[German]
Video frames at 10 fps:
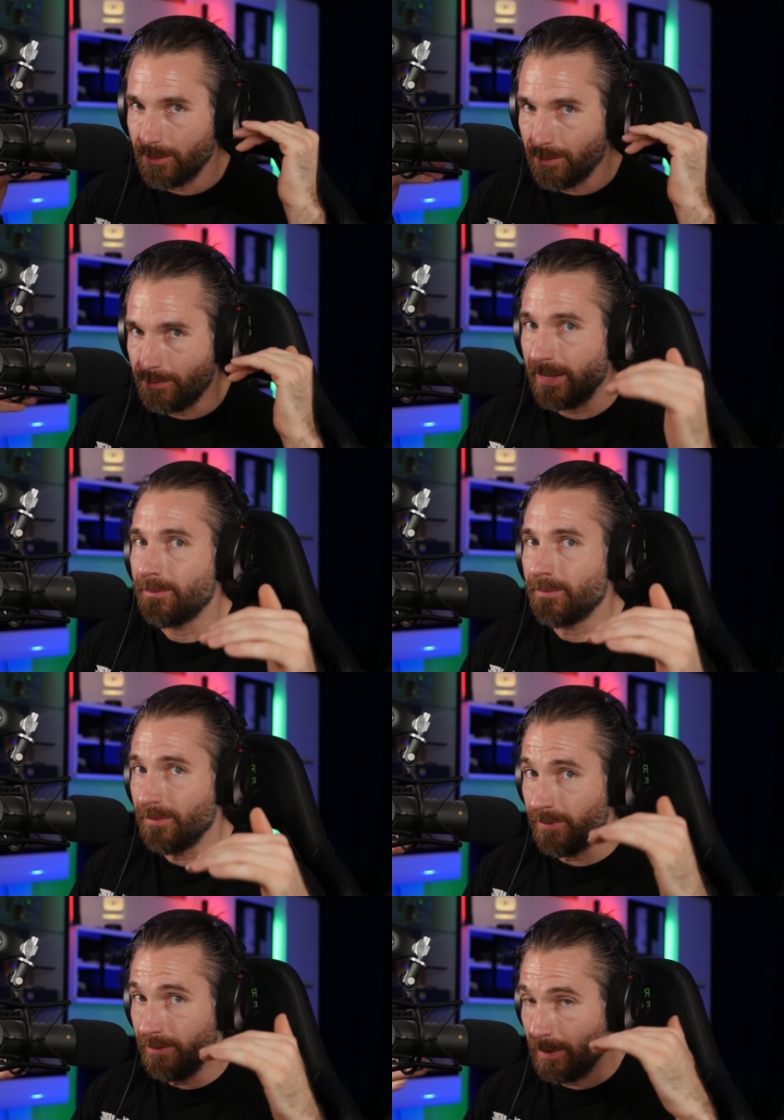
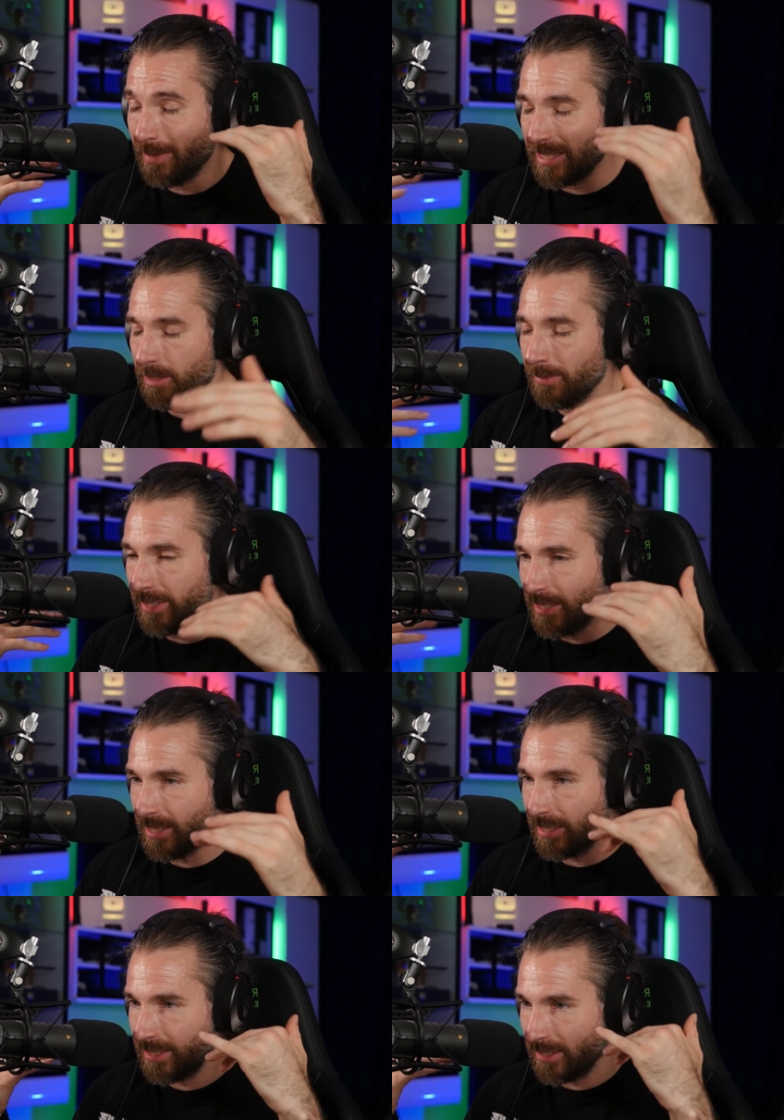wenn, wenn man sie mit
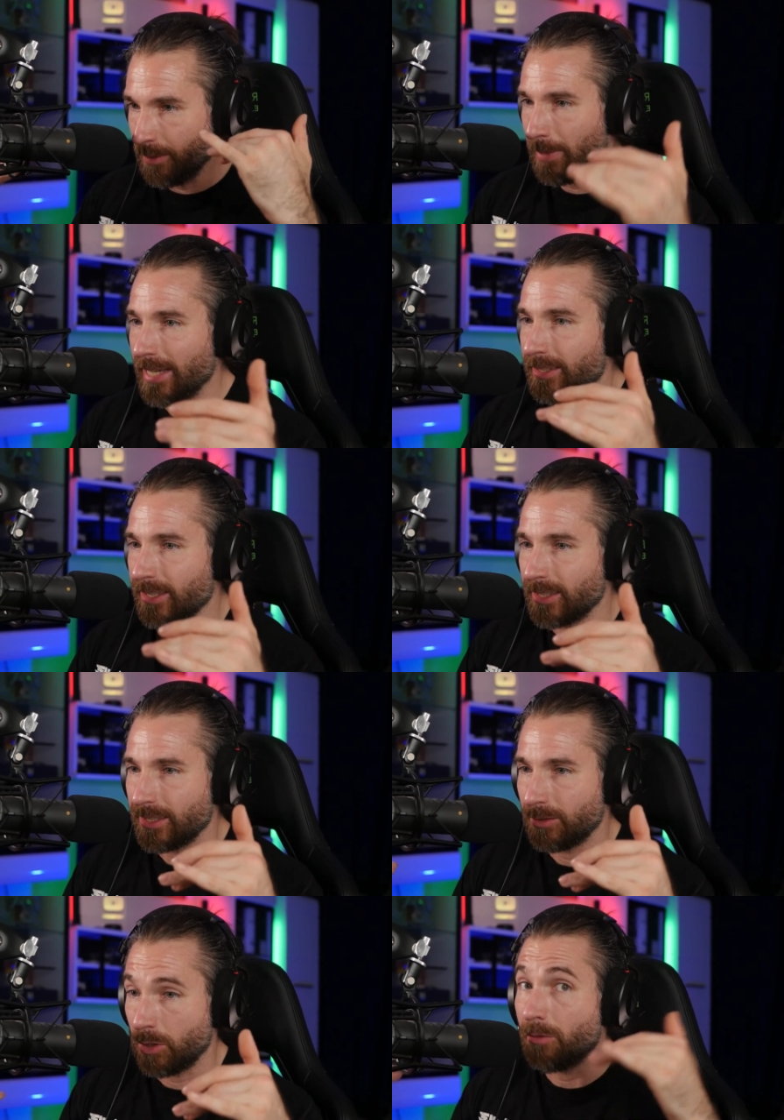dieser Thematik
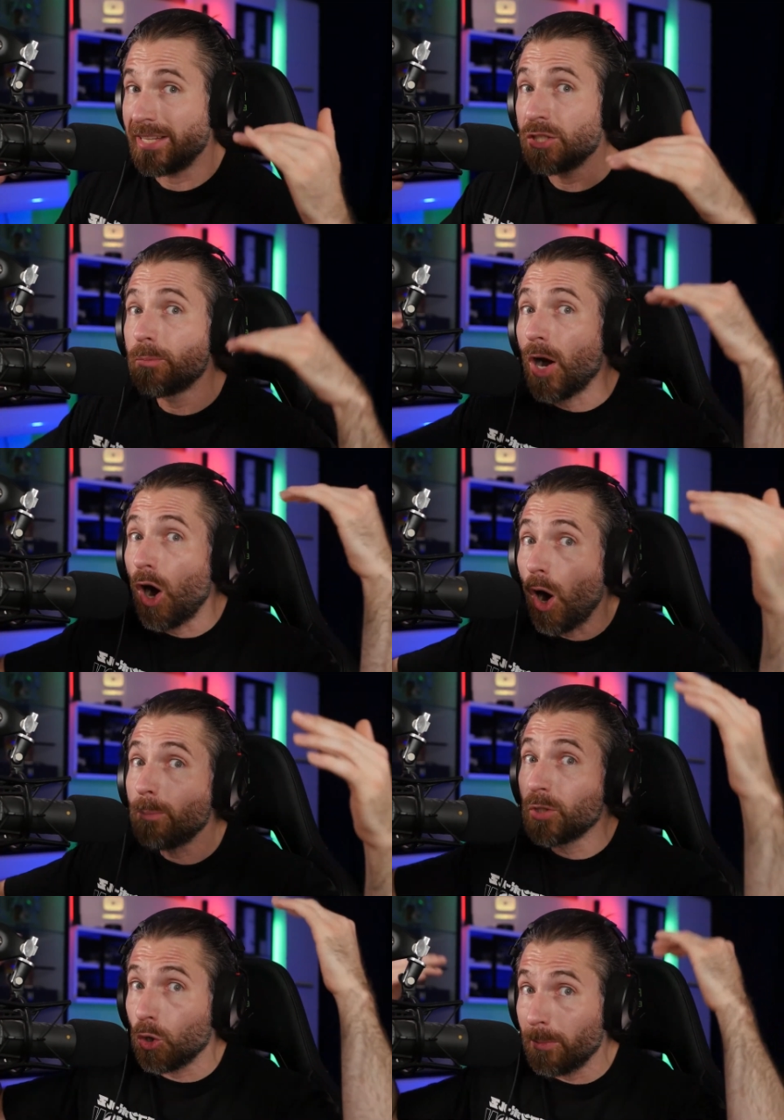oder wenn sie
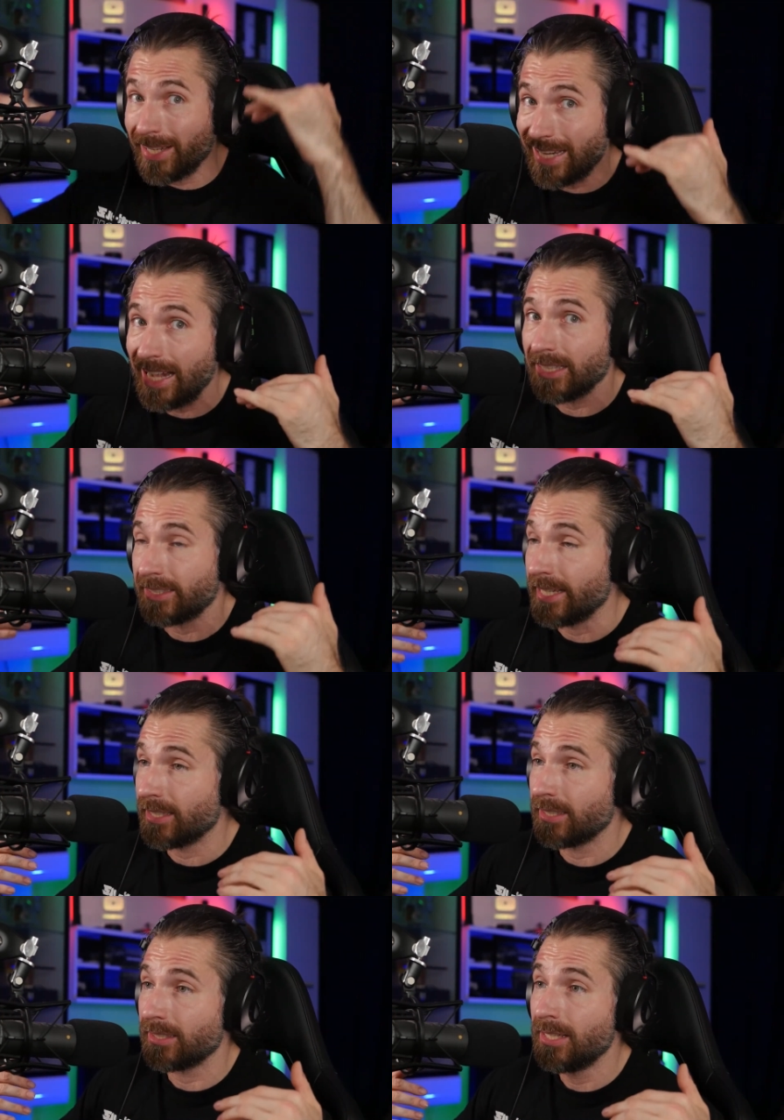überhaupt darüber
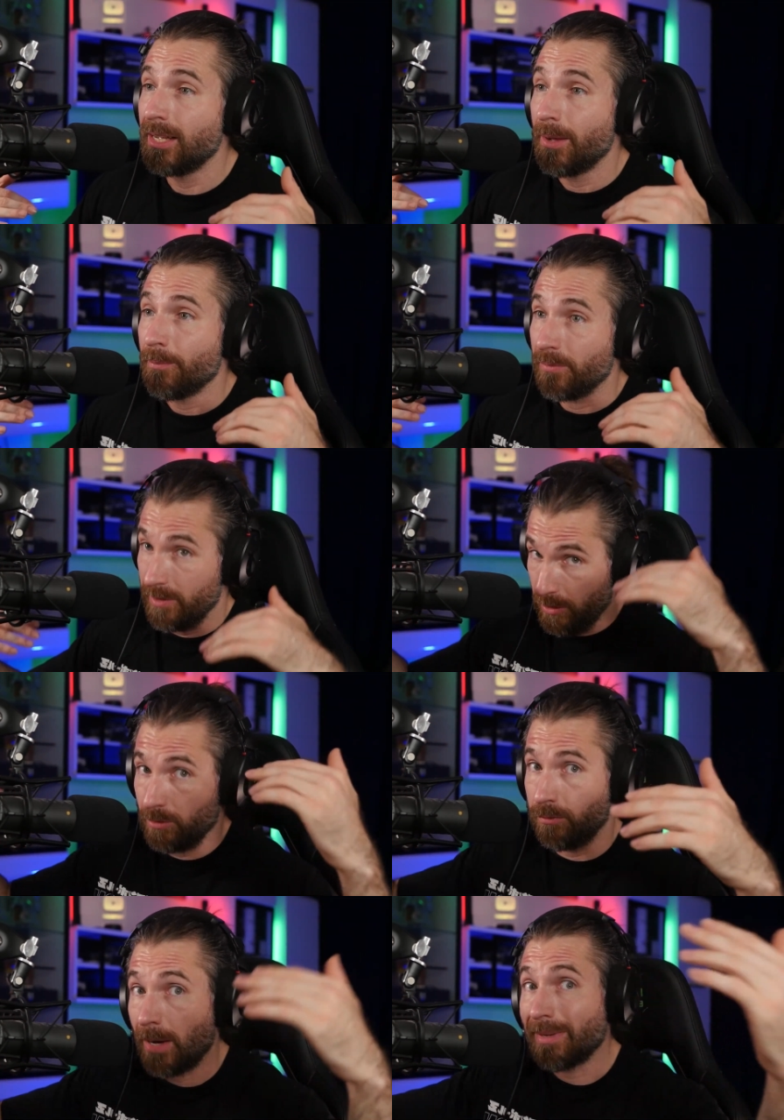nachdenken,
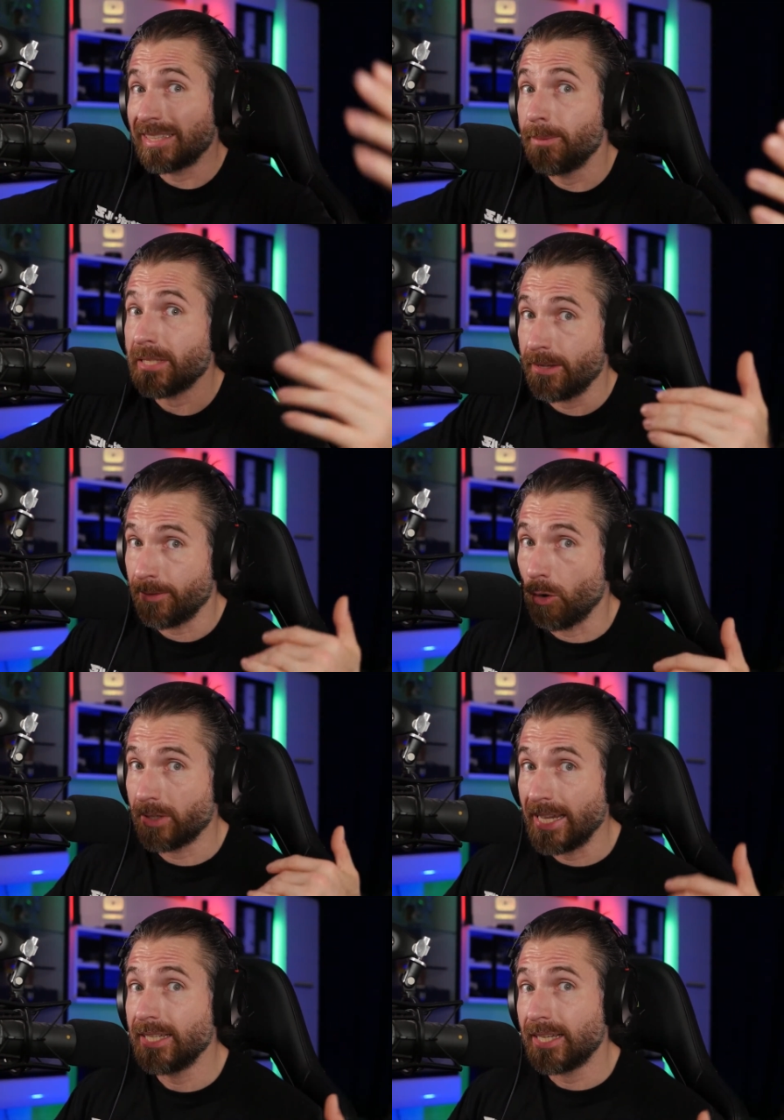vor allem nachdem sie eine Frau
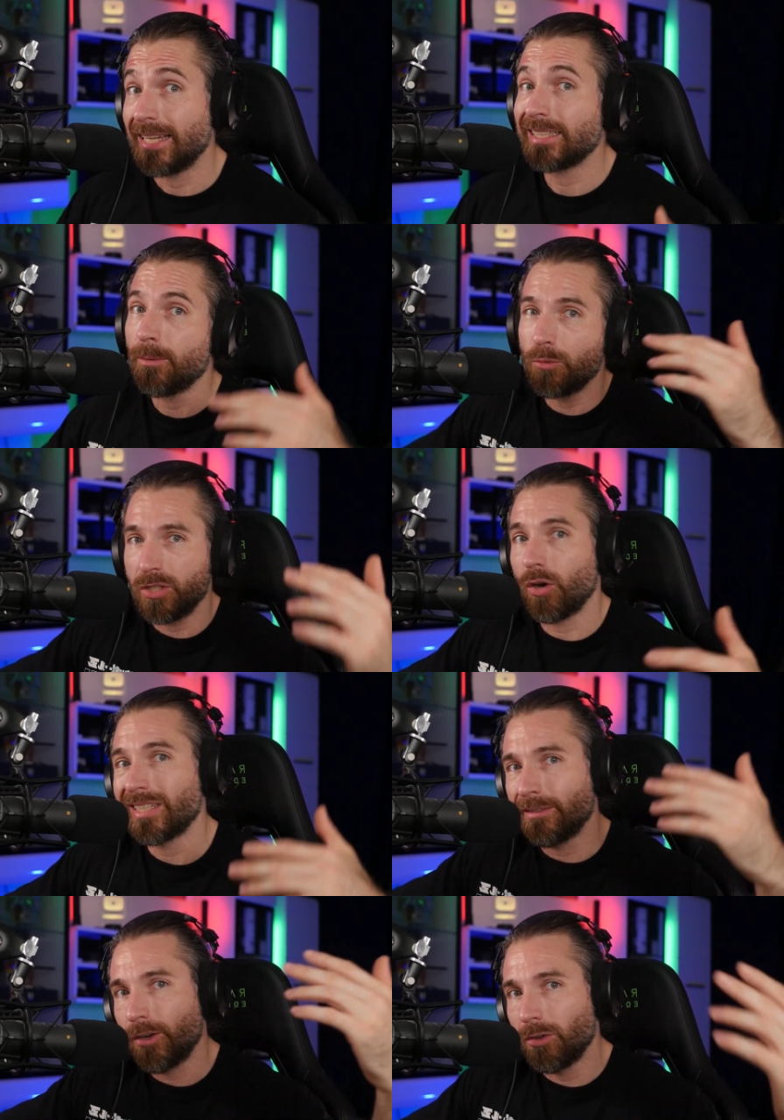kennengelernt haben und sie auch
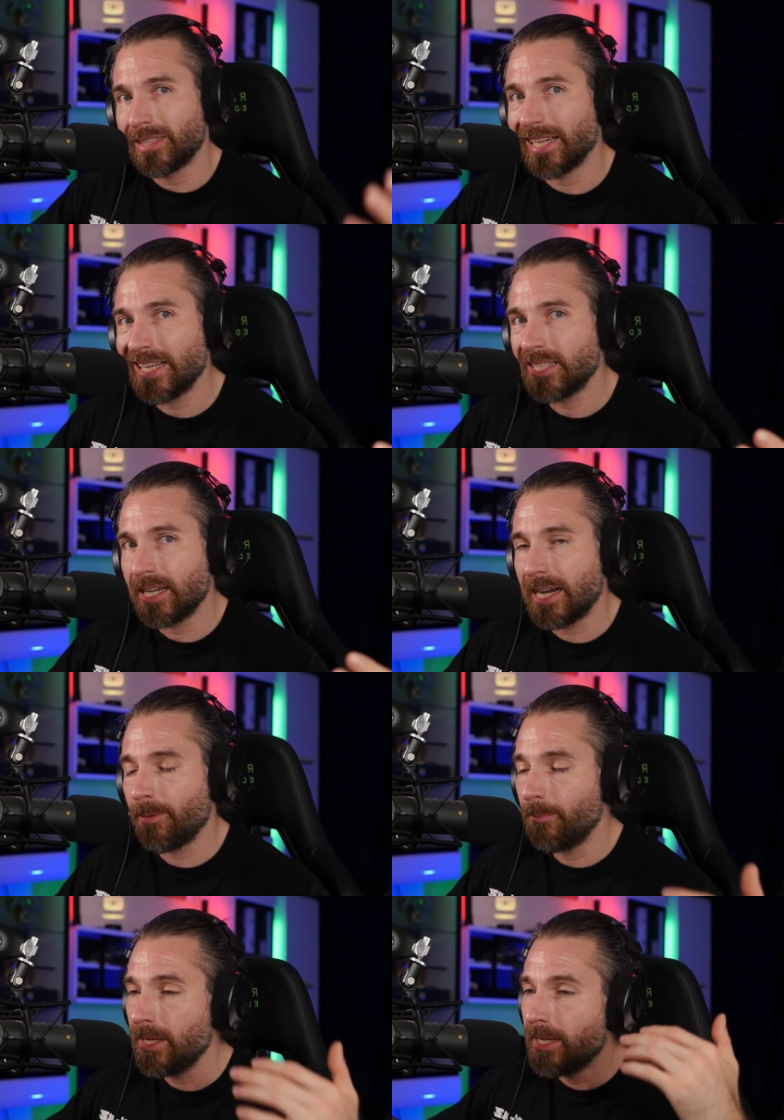an der Frau Interesse
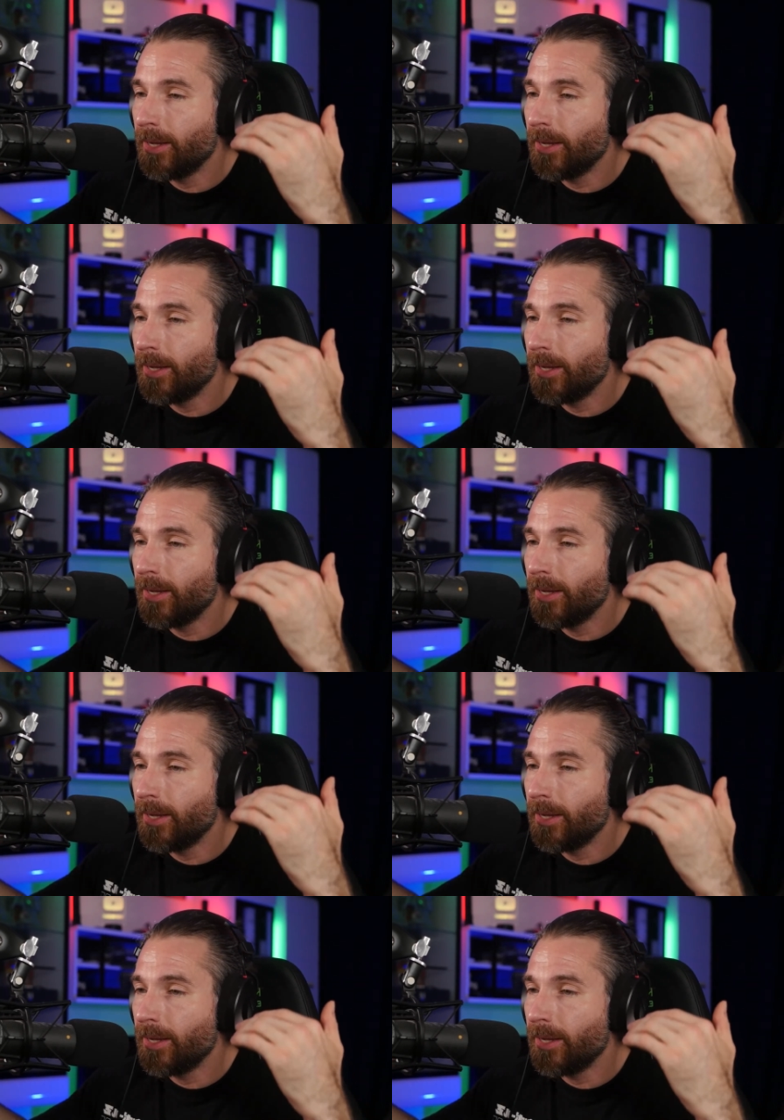haben,